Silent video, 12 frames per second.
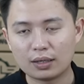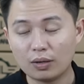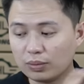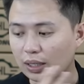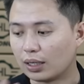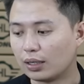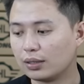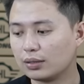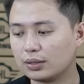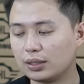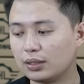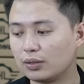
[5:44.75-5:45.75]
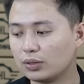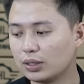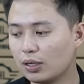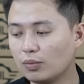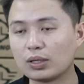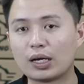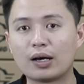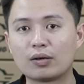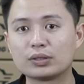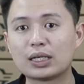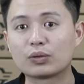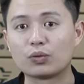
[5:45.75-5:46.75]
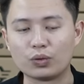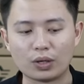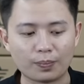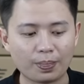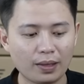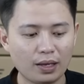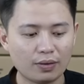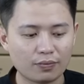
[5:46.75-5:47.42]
không thể thì nó sẽ không thể nào sạc đủ được